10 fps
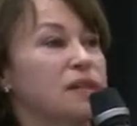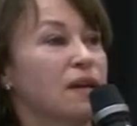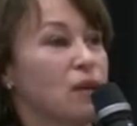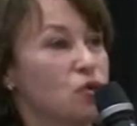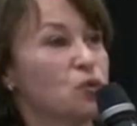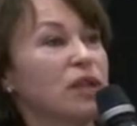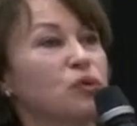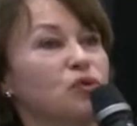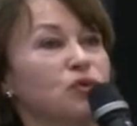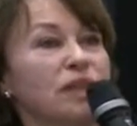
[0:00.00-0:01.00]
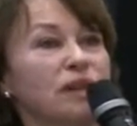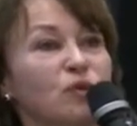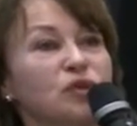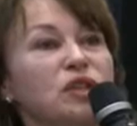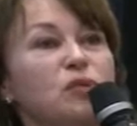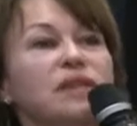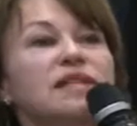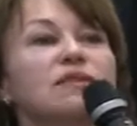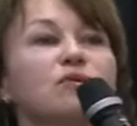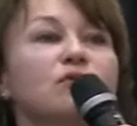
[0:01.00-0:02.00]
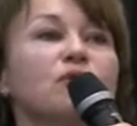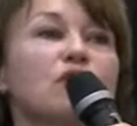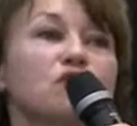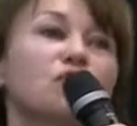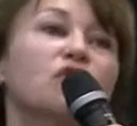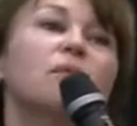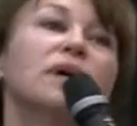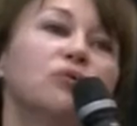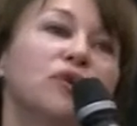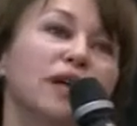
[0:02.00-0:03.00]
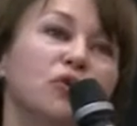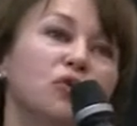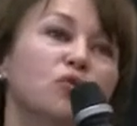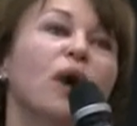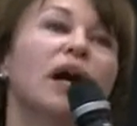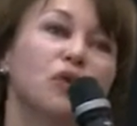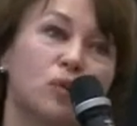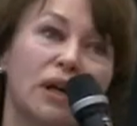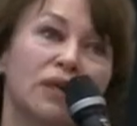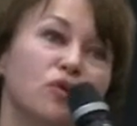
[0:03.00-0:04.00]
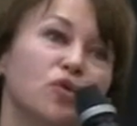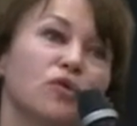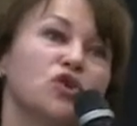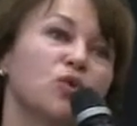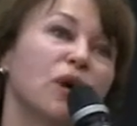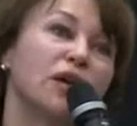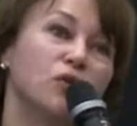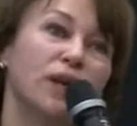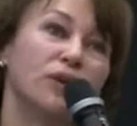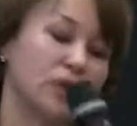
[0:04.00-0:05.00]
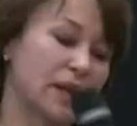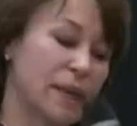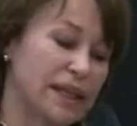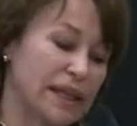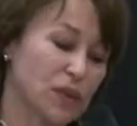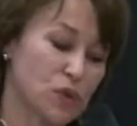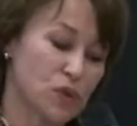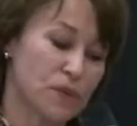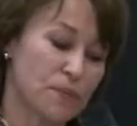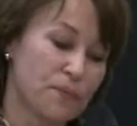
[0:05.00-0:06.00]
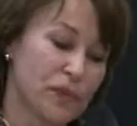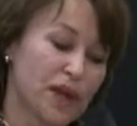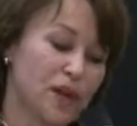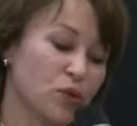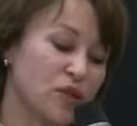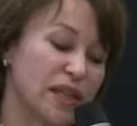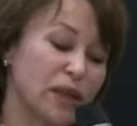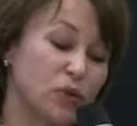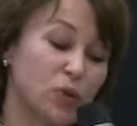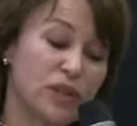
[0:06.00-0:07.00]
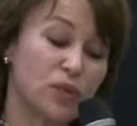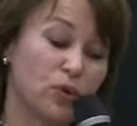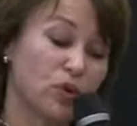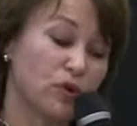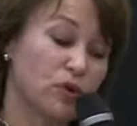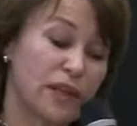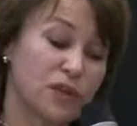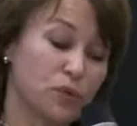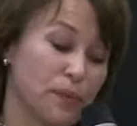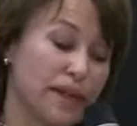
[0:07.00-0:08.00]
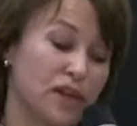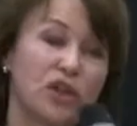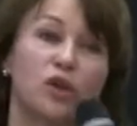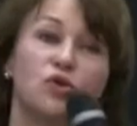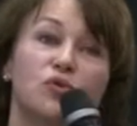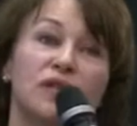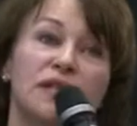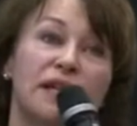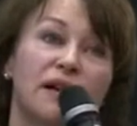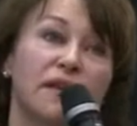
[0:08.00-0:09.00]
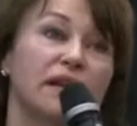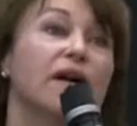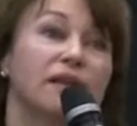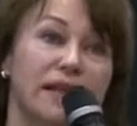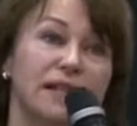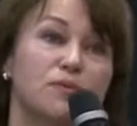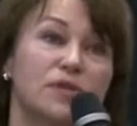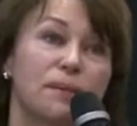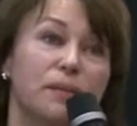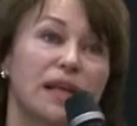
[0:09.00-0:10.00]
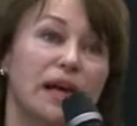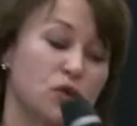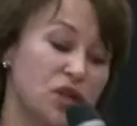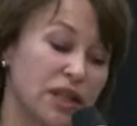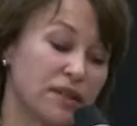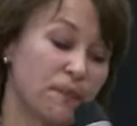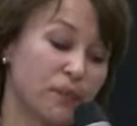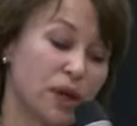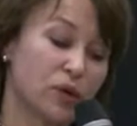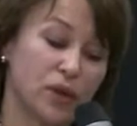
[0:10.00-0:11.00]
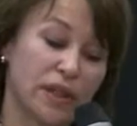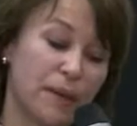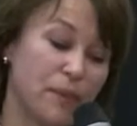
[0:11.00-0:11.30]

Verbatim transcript: qu'on souhaite continuer ce format d'une réunion nous annuelle, d'une convention annuelle de CNAM Alternance. Donc ces réunions, elles seront l'occasion de partager, comme je le disais, avec des responsables pédagogiques du CNAM,